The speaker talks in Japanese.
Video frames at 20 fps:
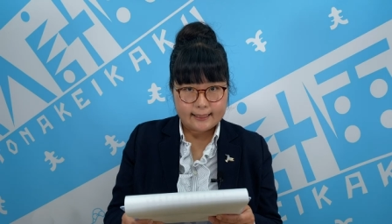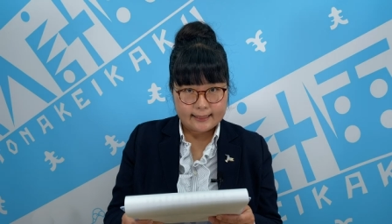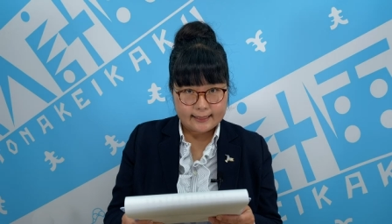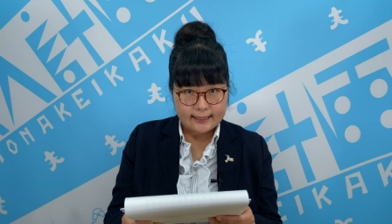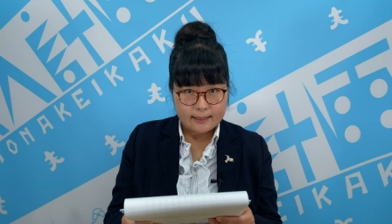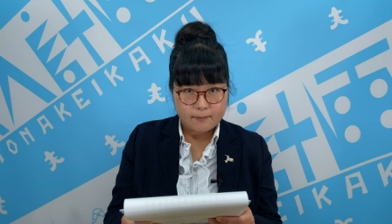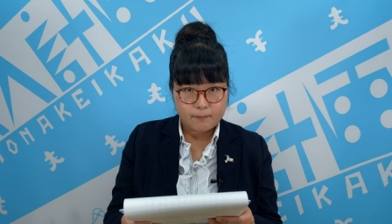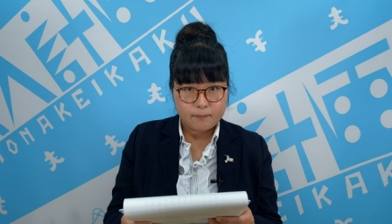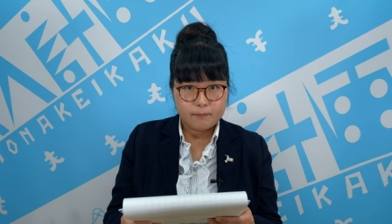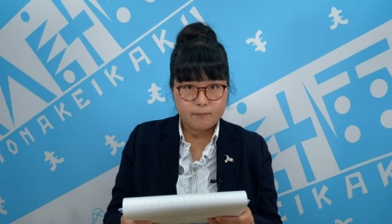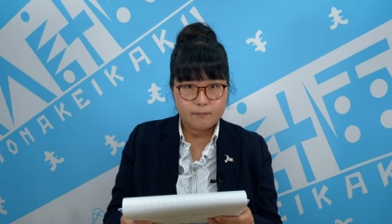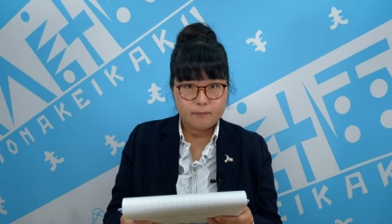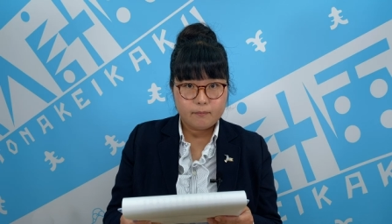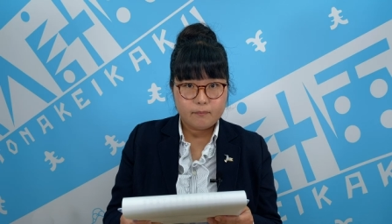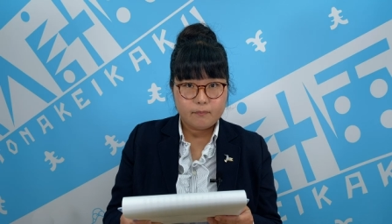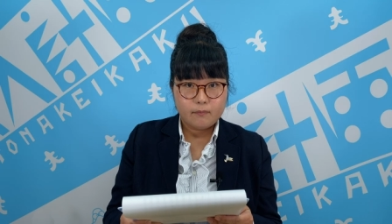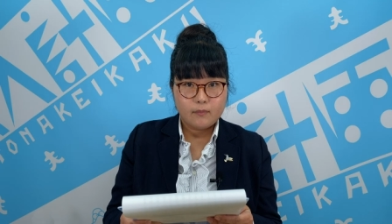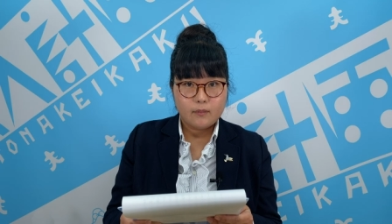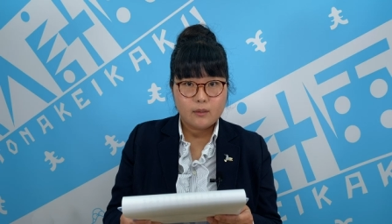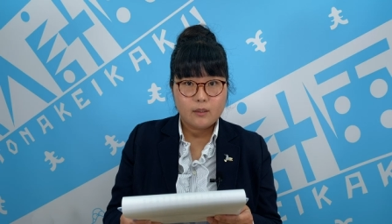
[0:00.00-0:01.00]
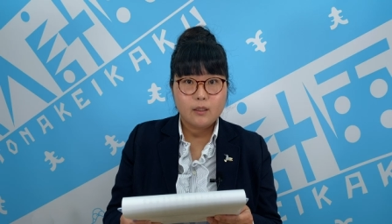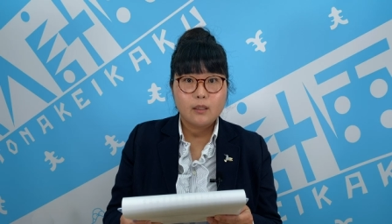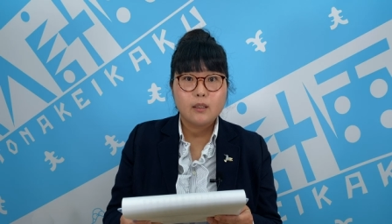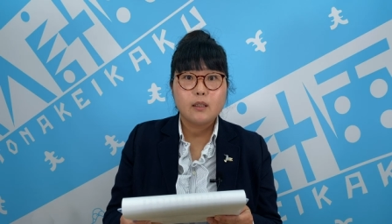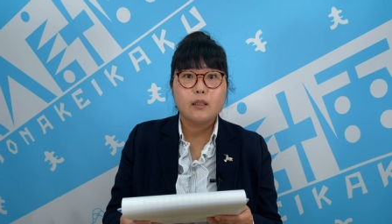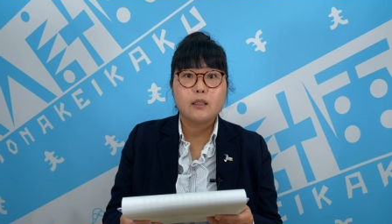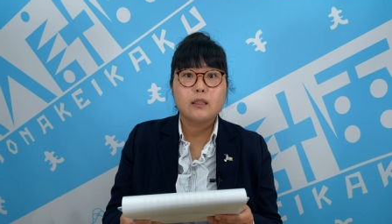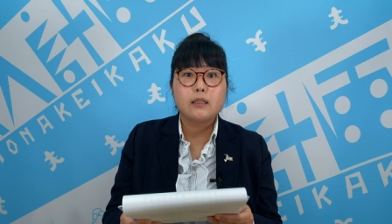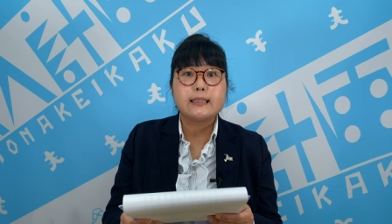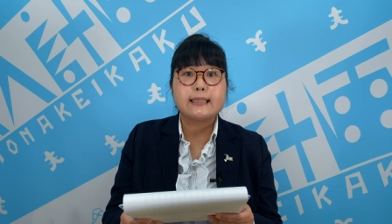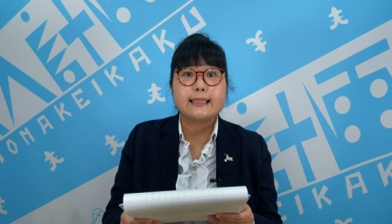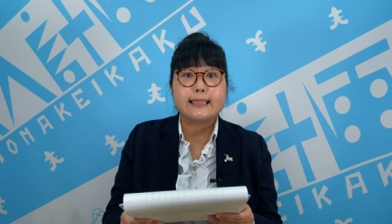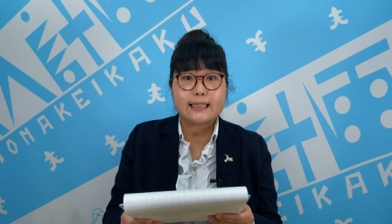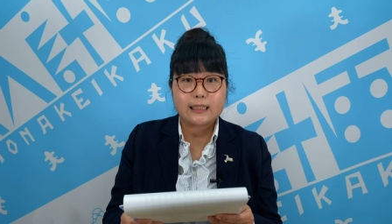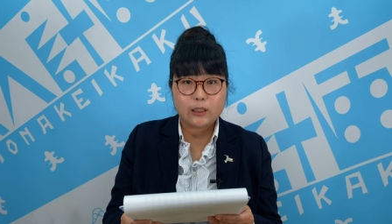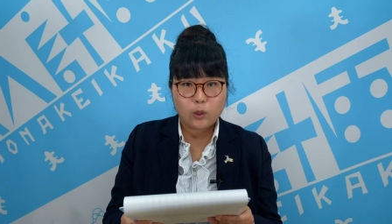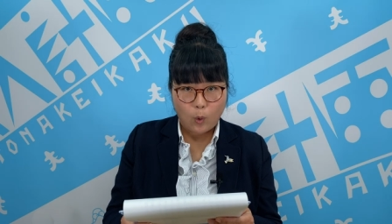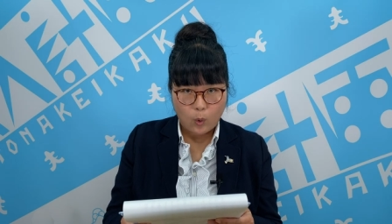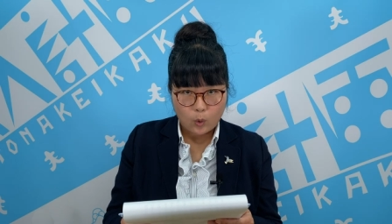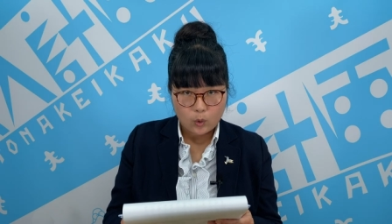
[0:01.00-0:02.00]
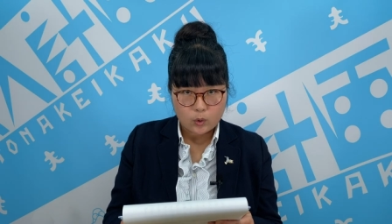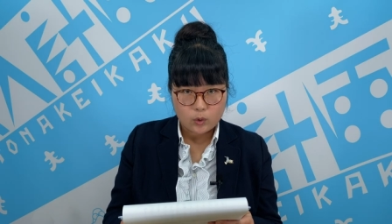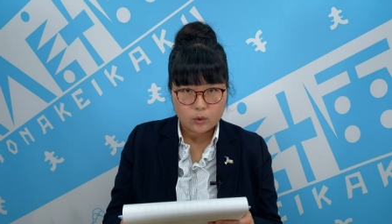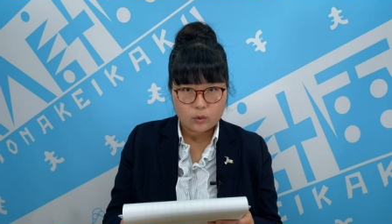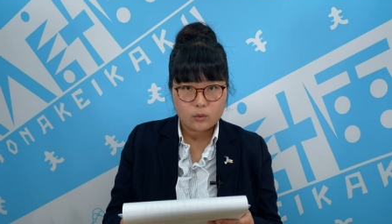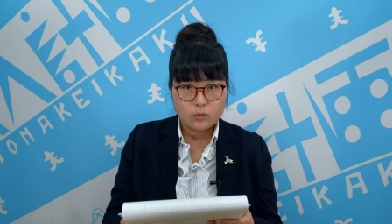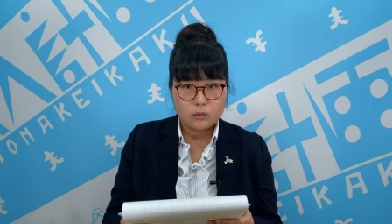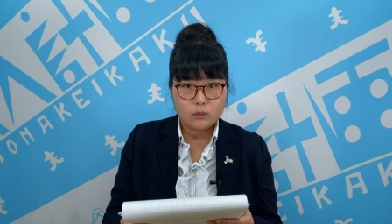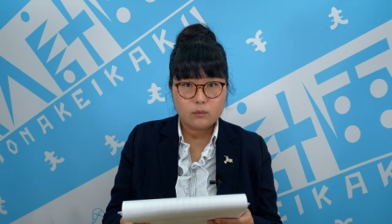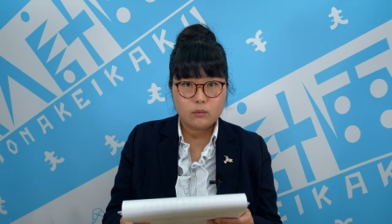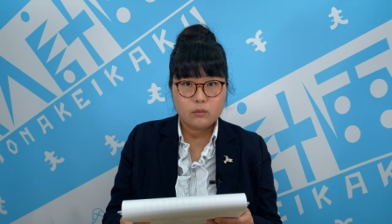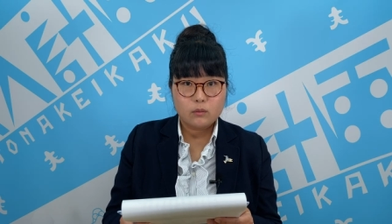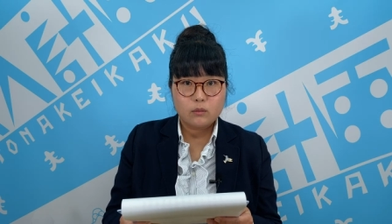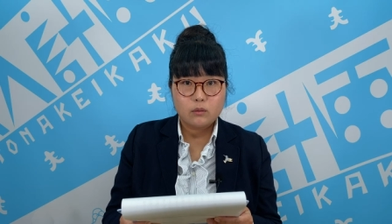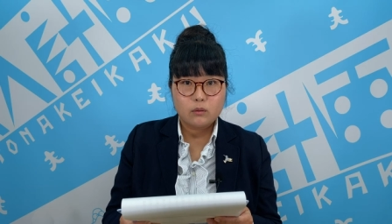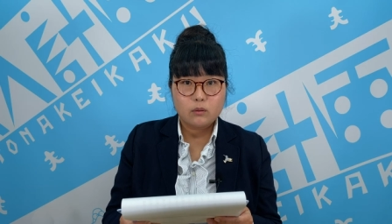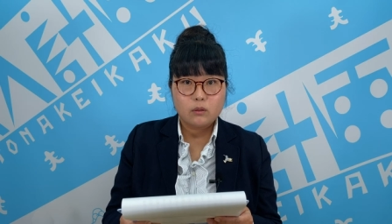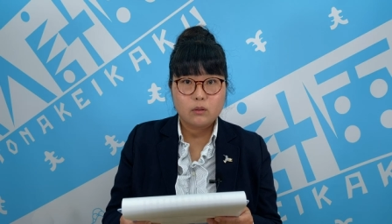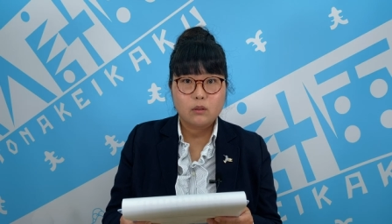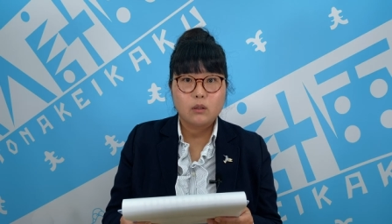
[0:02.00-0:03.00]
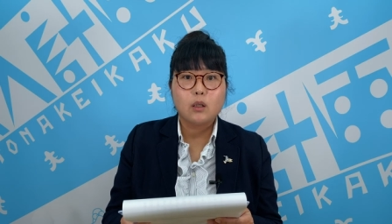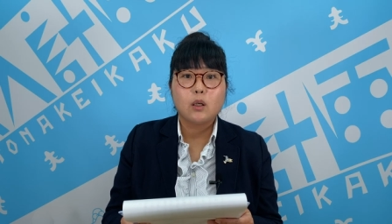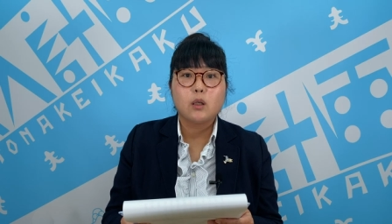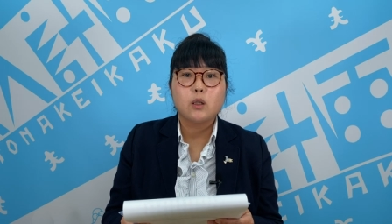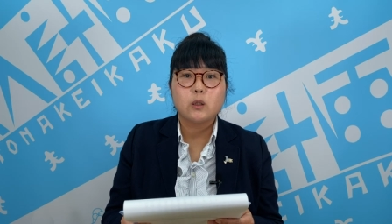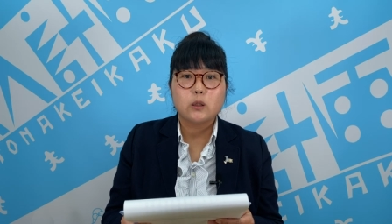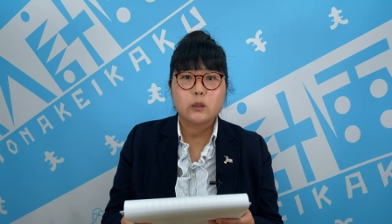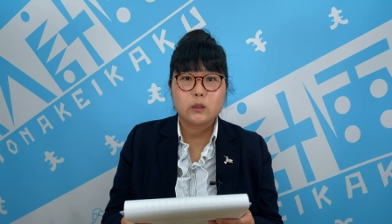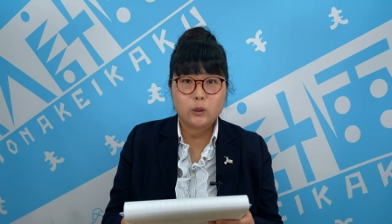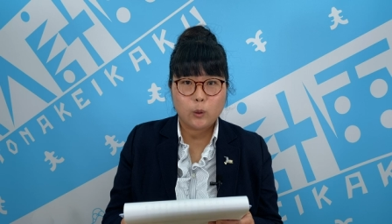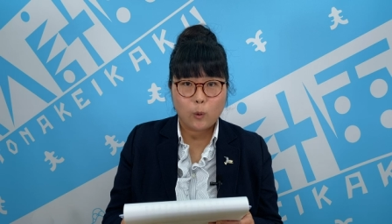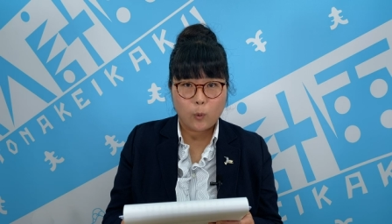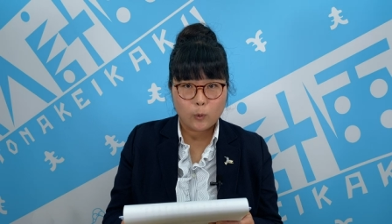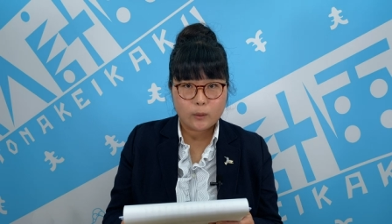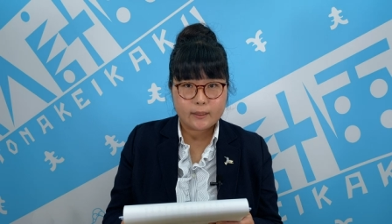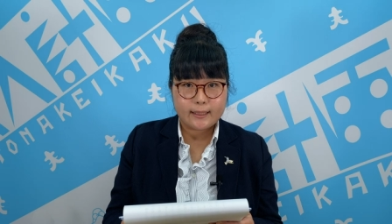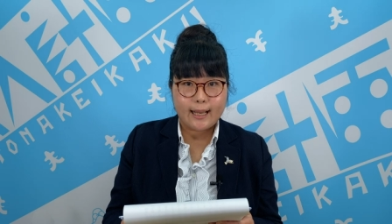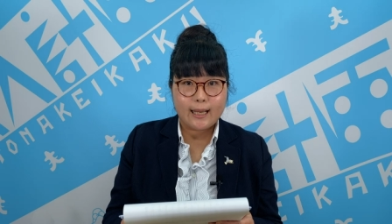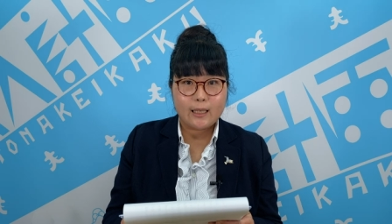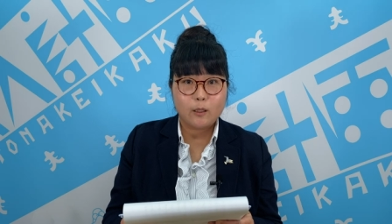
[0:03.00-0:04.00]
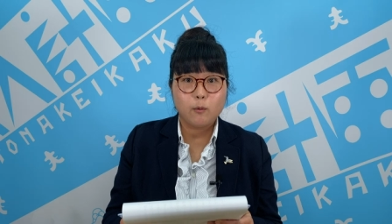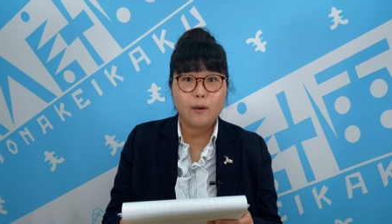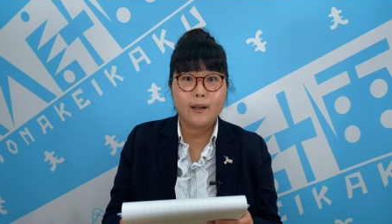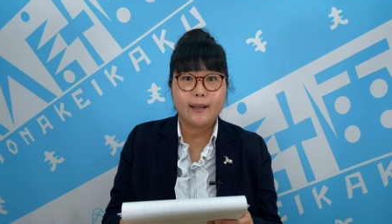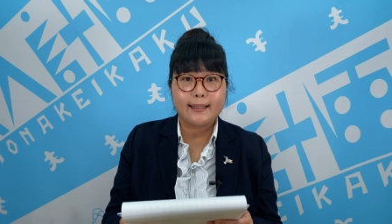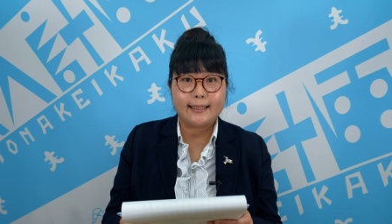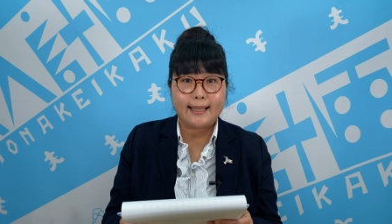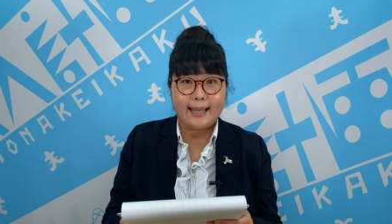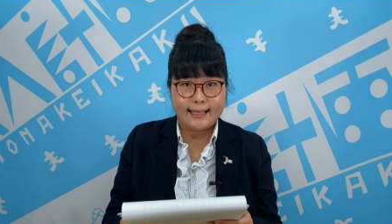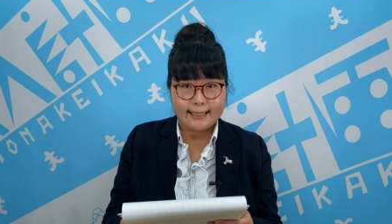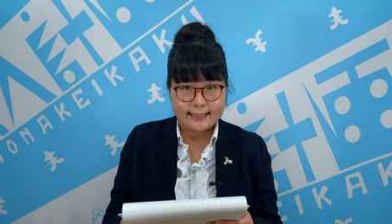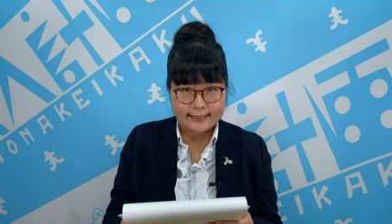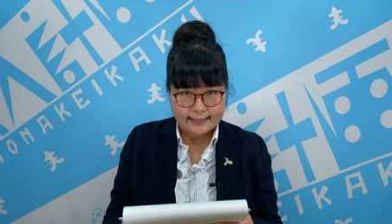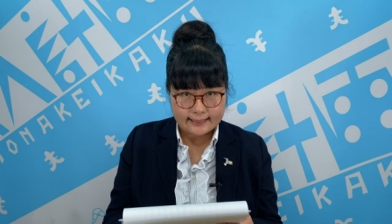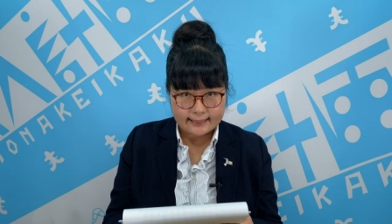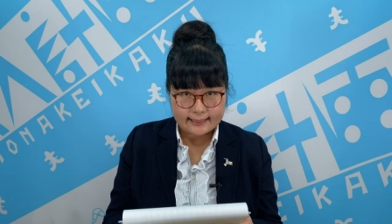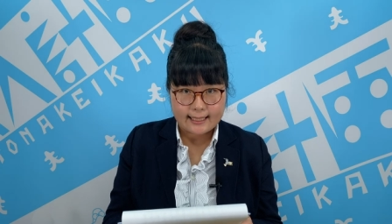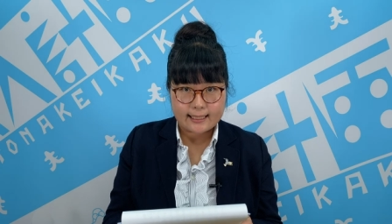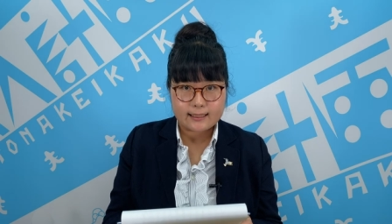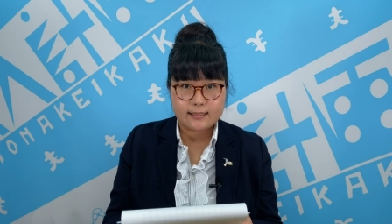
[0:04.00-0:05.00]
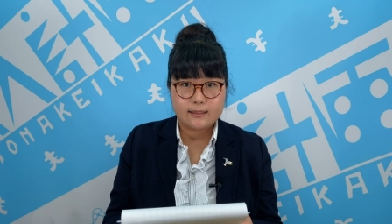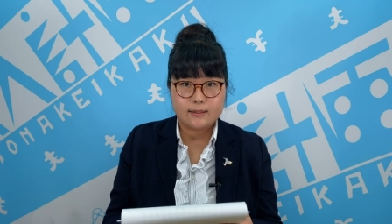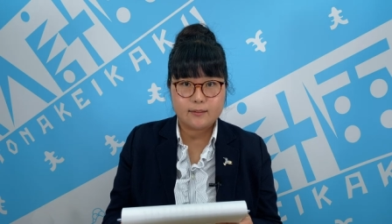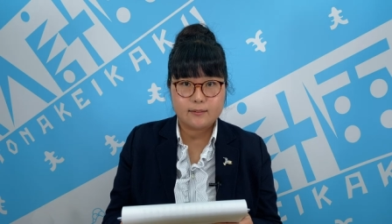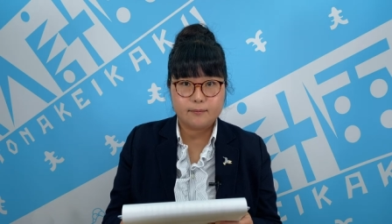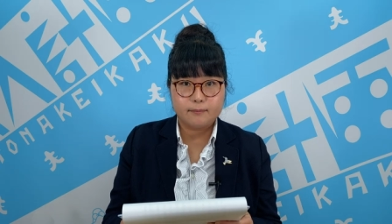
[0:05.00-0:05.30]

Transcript: 勤、遅刻、早退は厳禁です。